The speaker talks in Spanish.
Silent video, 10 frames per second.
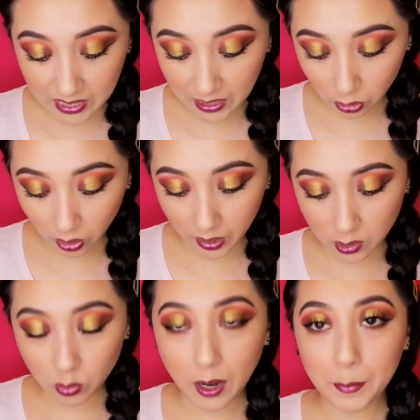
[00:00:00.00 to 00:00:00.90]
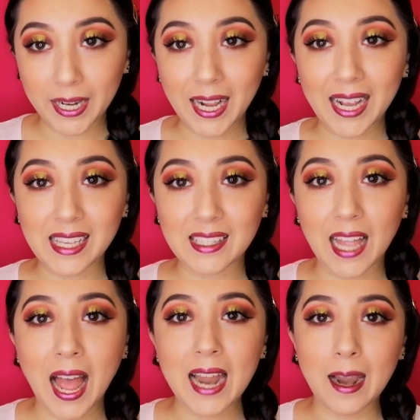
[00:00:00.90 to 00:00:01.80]
y siento que es una marca que
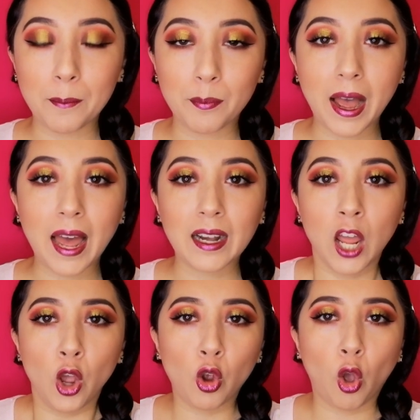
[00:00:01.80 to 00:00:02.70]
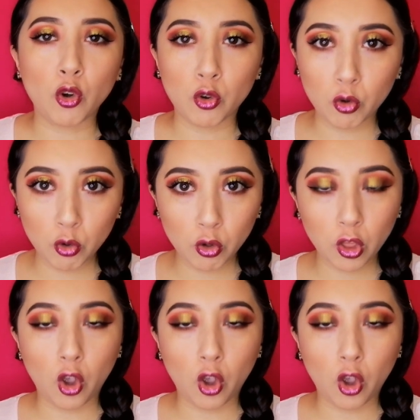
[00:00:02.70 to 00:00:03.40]
está a la par con Ruth,